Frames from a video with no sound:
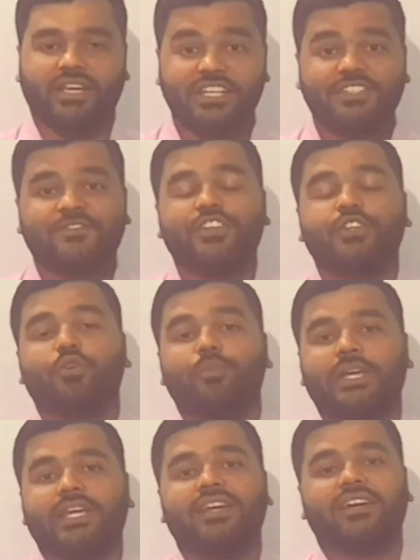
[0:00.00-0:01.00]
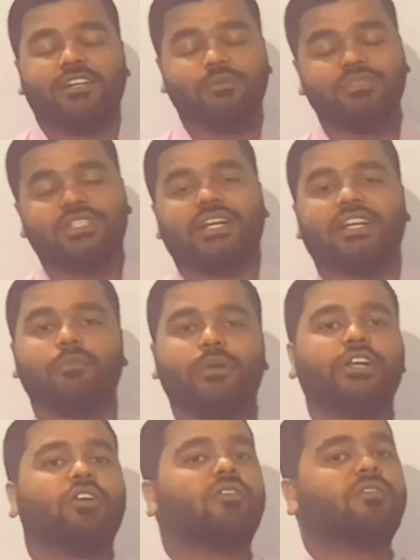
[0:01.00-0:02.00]
इस वीडियो में हम
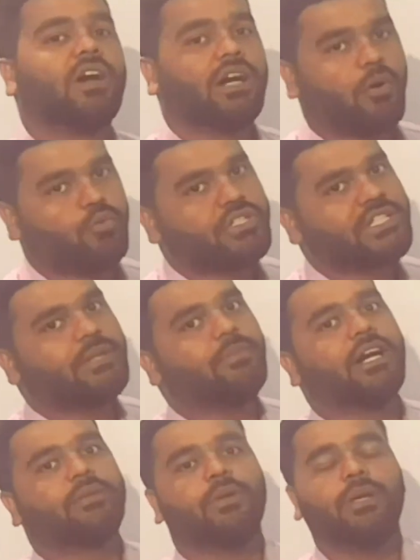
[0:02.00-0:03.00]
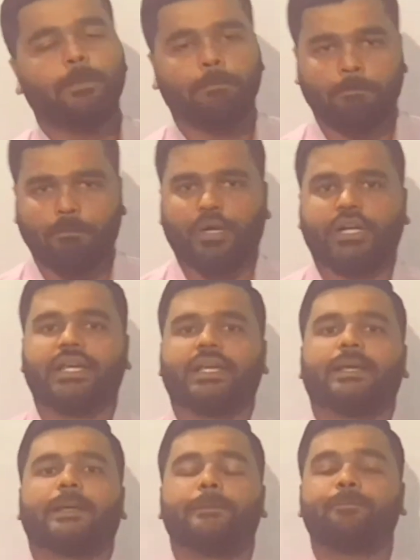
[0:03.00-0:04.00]
सेटलमेंट ऑफ अकाउंट्स के बारे में
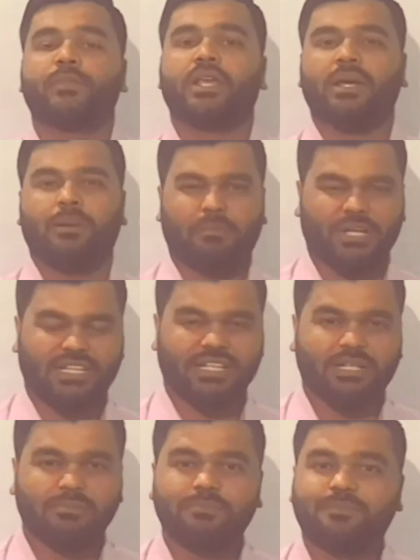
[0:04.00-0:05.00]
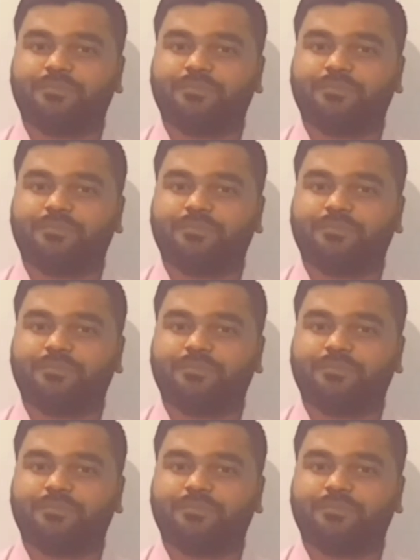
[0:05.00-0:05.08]
पढ़ेंगे मतलब